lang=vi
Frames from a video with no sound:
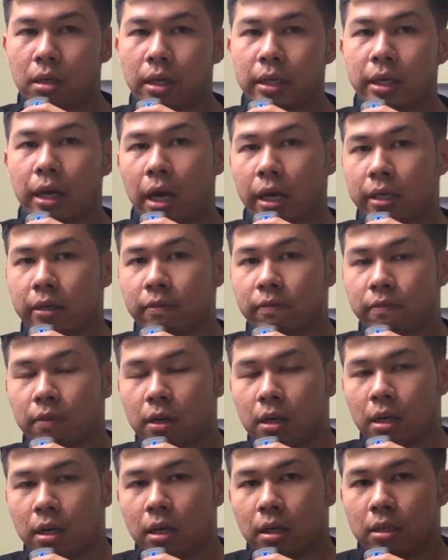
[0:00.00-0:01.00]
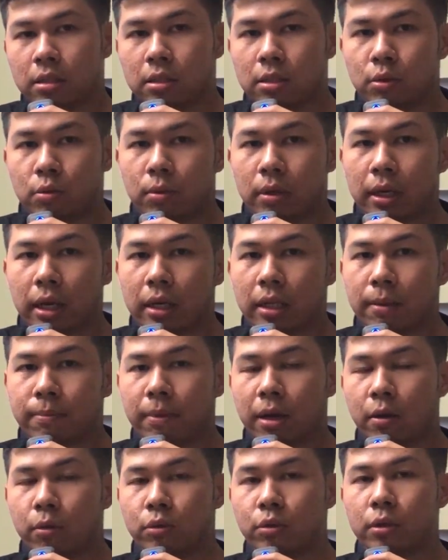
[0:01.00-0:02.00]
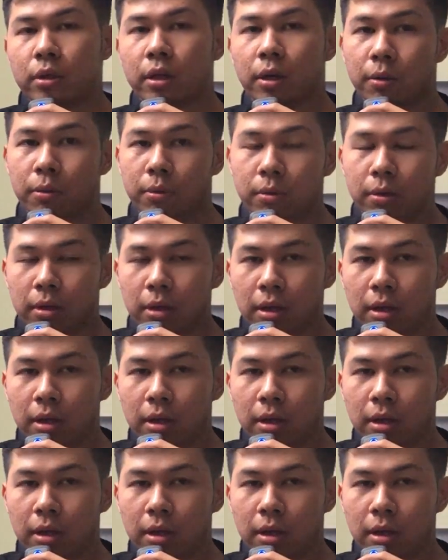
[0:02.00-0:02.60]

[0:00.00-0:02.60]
hình ảnh và sử dụng hình ảnh thumbnail cho Hiếu.